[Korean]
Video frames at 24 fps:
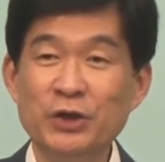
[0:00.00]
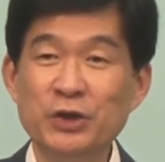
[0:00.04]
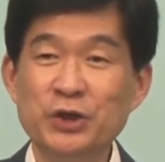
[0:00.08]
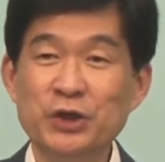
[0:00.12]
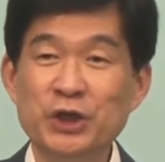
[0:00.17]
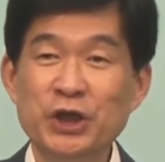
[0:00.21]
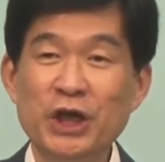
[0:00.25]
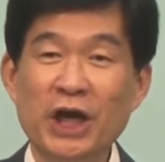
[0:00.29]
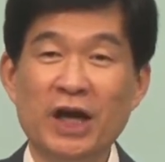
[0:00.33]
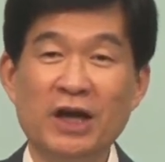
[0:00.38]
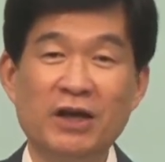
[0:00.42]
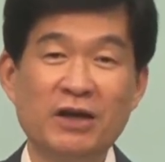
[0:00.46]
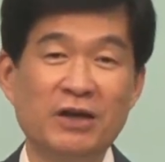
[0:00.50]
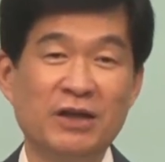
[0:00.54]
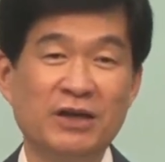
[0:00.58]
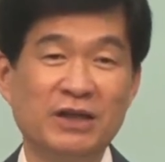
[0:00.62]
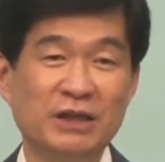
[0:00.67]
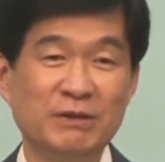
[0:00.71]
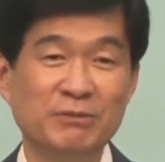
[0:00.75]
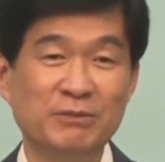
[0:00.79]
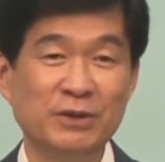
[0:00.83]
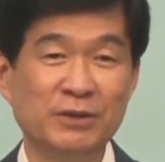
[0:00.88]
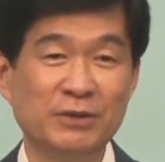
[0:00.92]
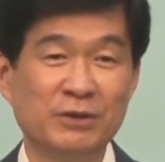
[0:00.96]
이
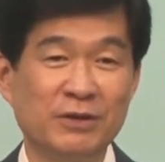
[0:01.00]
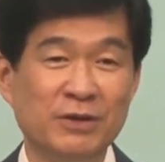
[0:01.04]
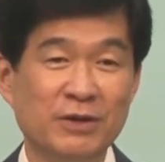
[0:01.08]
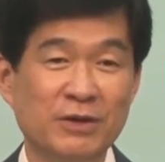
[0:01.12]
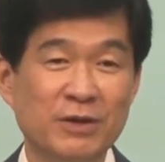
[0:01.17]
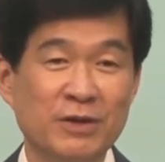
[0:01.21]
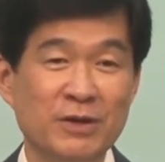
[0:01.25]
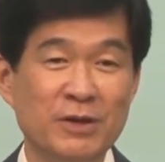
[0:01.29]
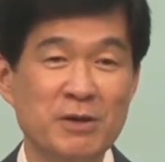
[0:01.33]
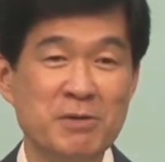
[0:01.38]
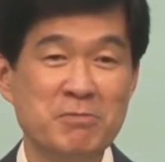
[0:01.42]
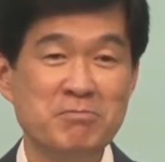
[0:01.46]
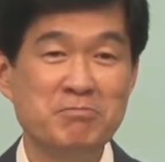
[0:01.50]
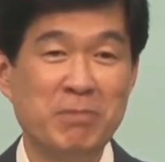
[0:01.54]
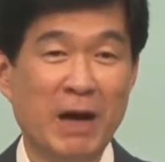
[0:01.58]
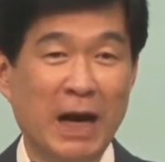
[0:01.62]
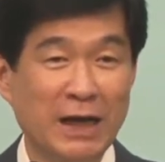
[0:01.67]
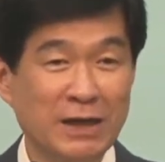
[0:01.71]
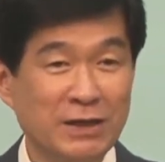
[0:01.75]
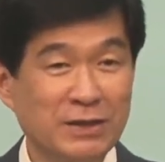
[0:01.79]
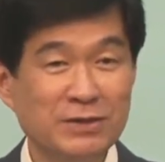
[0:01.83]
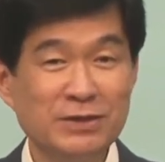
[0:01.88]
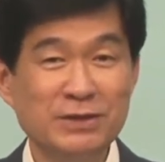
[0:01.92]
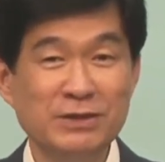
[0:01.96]
하나님은
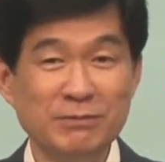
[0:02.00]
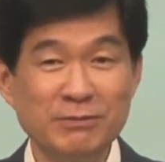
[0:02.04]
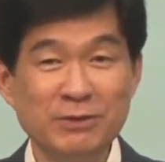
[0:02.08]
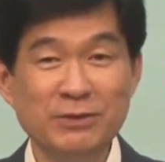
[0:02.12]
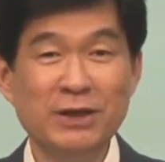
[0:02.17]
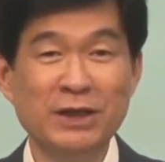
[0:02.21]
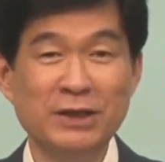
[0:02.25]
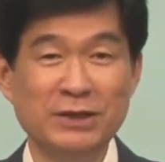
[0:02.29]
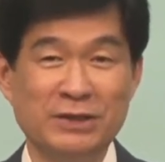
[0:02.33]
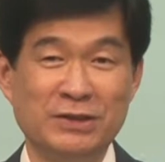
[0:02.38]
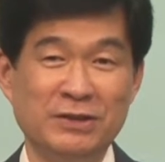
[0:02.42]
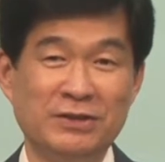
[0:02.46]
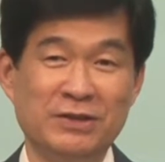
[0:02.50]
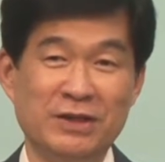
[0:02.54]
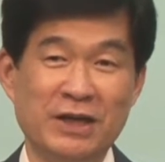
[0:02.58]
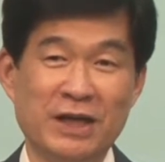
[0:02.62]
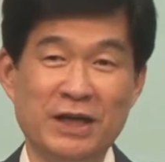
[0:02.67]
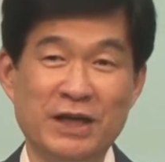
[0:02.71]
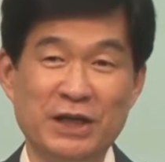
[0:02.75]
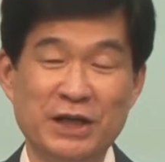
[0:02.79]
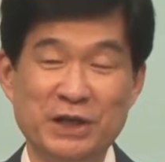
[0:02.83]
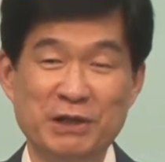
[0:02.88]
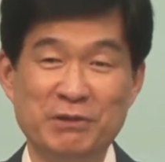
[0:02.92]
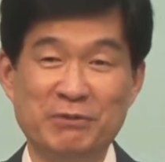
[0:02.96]
말씀을 하시는
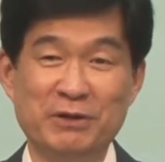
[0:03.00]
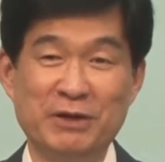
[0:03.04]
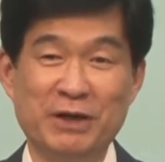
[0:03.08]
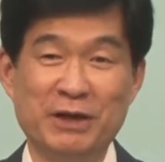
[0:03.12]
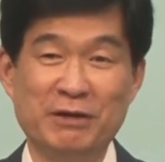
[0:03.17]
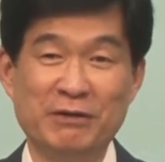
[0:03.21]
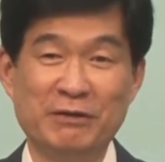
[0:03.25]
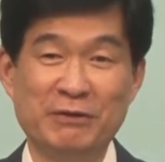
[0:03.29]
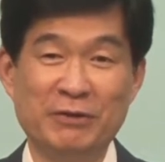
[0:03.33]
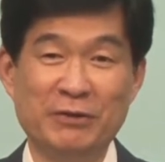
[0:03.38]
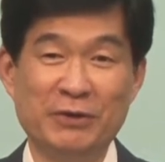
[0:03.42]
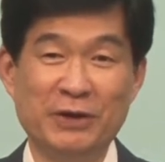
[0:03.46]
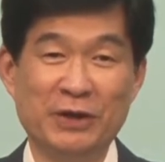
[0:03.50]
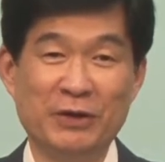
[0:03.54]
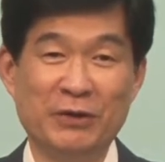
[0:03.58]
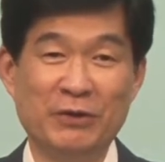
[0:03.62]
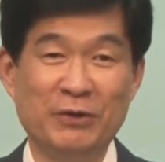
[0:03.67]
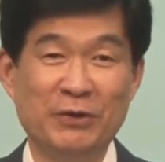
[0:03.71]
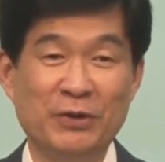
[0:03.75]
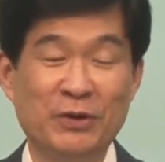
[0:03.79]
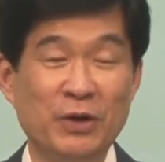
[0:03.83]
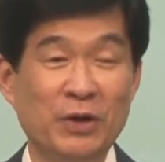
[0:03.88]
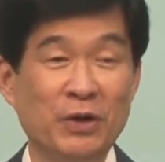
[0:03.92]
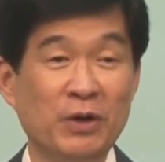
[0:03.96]
하나님이라는 거예요.
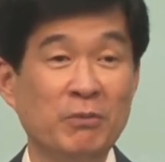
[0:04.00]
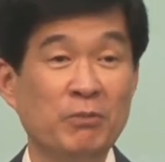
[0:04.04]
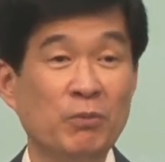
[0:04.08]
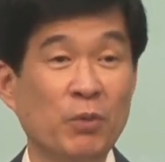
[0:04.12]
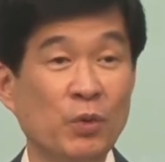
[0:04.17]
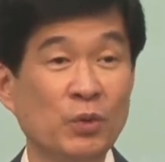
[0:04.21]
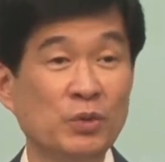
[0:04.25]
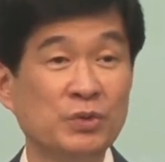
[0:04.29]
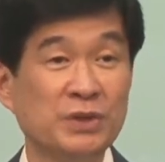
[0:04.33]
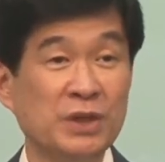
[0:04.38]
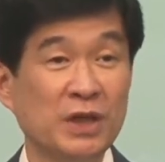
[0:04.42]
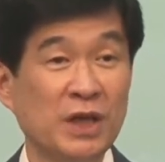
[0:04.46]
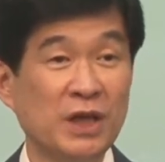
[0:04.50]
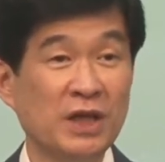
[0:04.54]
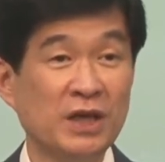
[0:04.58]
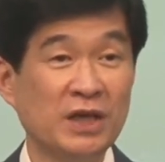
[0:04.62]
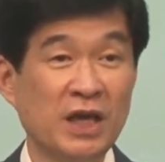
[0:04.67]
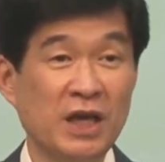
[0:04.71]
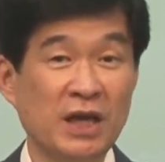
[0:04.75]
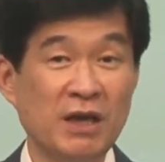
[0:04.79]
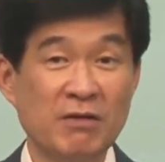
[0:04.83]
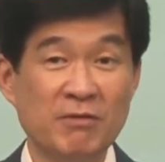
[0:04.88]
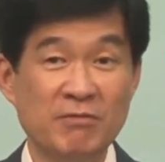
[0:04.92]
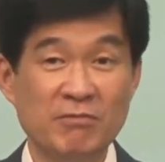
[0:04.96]

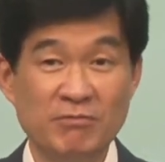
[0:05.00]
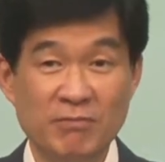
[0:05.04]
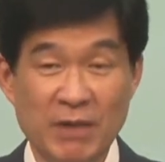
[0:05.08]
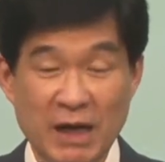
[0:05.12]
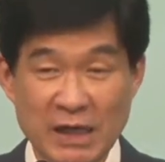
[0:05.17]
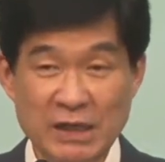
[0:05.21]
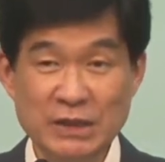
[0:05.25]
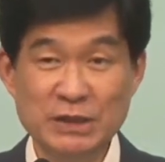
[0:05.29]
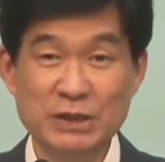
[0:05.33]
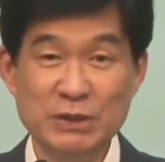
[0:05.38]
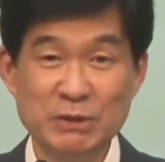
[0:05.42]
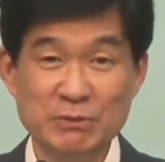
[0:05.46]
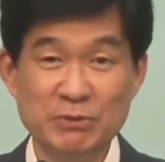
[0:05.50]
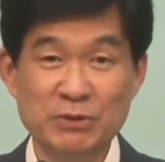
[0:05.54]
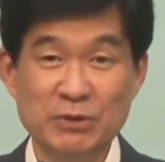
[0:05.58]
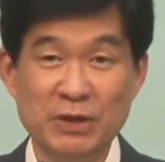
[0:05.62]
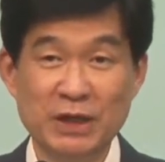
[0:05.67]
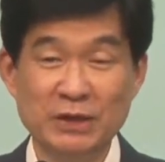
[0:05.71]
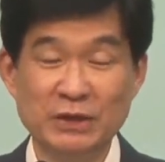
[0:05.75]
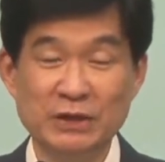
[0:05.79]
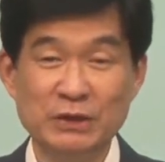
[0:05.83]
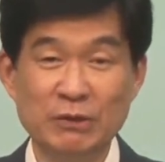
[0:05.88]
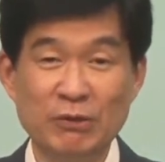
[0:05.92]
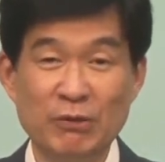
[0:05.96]
모세에게 말씀을
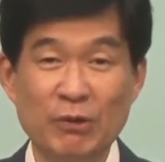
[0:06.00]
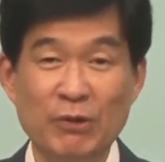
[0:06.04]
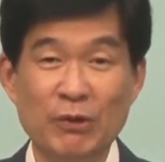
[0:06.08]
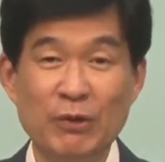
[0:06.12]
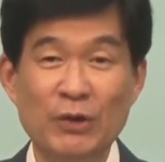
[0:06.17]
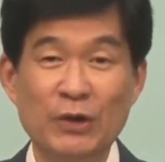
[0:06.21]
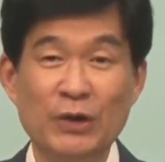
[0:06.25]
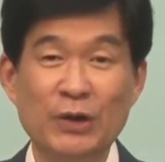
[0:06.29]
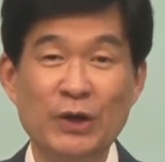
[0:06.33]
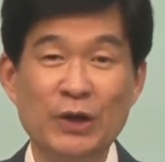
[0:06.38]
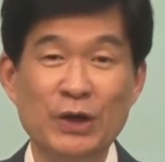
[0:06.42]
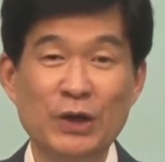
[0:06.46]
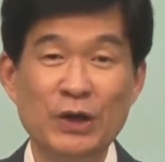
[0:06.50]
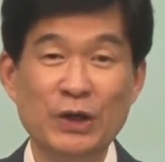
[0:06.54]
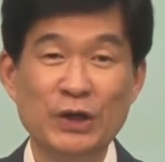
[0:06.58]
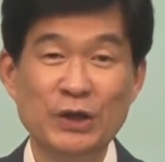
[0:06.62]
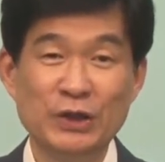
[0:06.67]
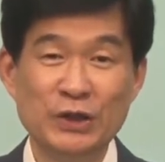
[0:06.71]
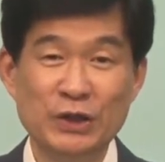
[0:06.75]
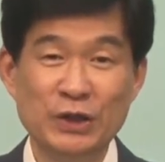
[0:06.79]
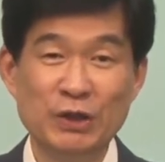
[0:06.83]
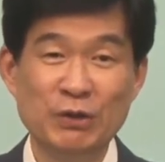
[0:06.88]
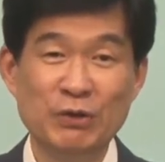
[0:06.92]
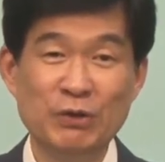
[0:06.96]
하시고
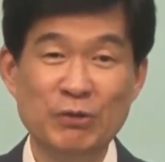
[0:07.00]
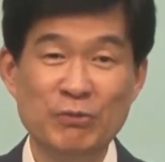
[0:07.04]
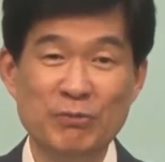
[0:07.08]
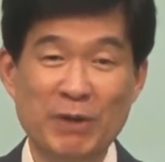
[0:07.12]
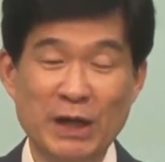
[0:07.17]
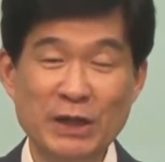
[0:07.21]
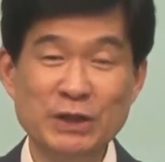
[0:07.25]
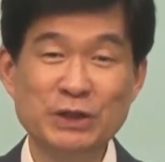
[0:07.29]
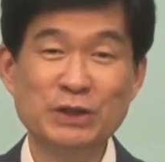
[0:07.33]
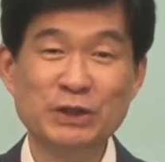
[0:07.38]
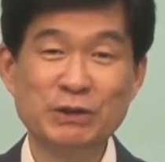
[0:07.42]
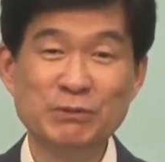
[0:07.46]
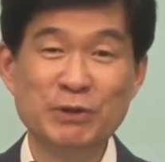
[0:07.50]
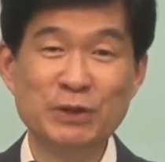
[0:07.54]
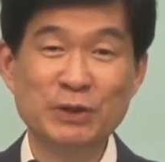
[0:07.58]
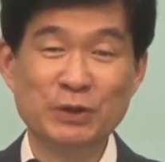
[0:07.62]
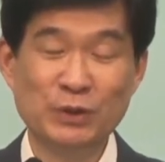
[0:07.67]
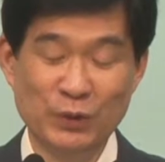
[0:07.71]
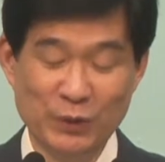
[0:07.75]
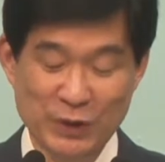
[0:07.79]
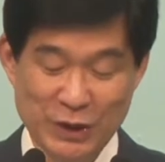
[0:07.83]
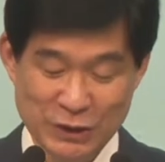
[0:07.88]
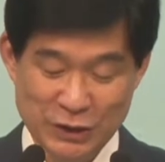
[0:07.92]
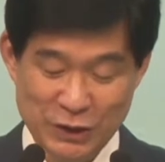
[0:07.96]
그리고 말씀을
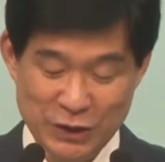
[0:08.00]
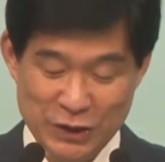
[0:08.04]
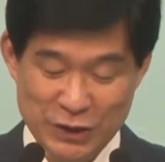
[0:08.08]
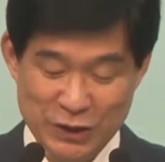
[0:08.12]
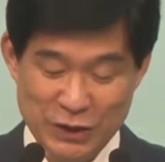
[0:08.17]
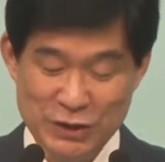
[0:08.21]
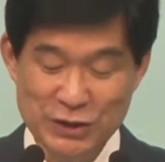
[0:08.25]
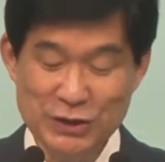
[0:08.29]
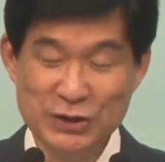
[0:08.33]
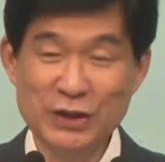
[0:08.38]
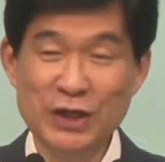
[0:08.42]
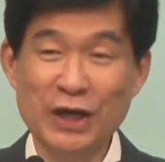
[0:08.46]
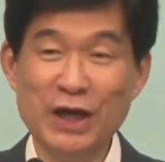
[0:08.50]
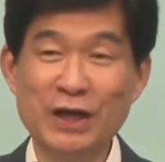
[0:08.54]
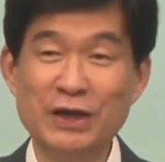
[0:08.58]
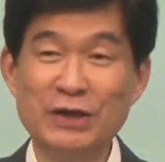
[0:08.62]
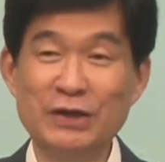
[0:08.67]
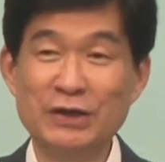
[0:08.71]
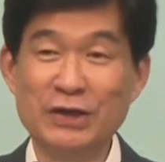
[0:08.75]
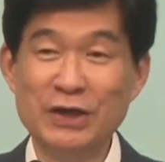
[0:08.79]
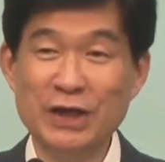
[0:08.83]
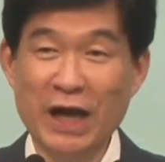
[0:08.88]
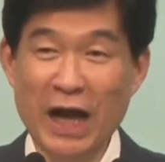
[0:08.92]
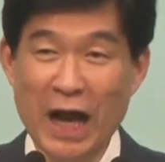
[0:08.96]
통해서
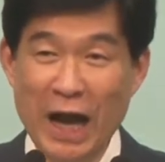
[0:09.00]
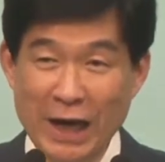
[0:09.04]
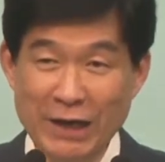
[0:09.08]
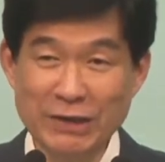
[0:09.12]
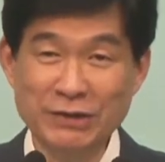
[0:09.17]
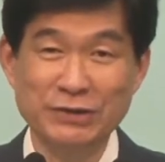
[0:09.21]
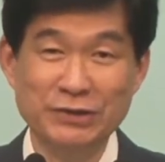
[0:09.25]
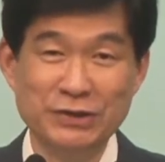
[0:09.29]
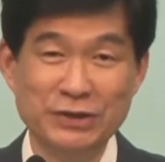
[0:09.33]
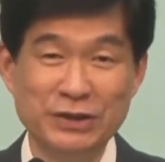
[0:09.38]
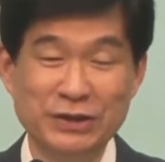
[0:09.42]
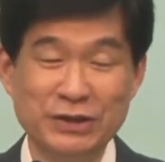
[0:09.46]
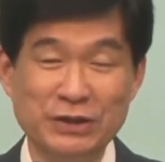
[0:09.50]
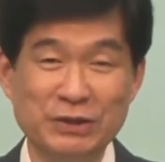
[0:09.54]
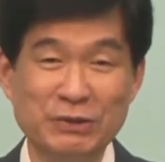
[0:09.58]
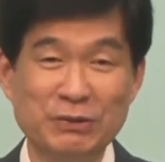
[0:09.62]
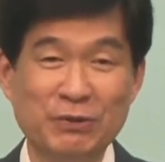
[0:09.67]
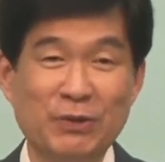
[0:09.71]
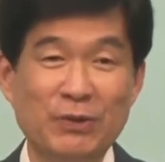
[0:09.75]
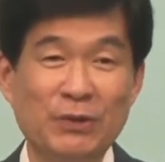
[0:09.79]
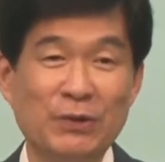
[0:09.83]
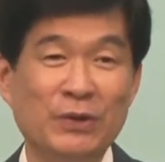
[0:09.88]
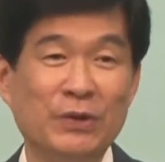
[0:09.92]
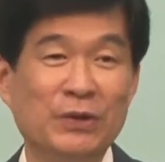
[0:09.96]
이스라엘을
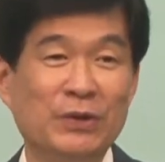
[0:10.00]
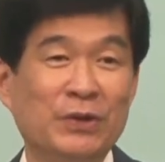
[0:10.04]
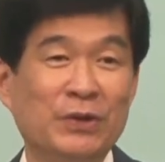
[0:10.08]
가르치시고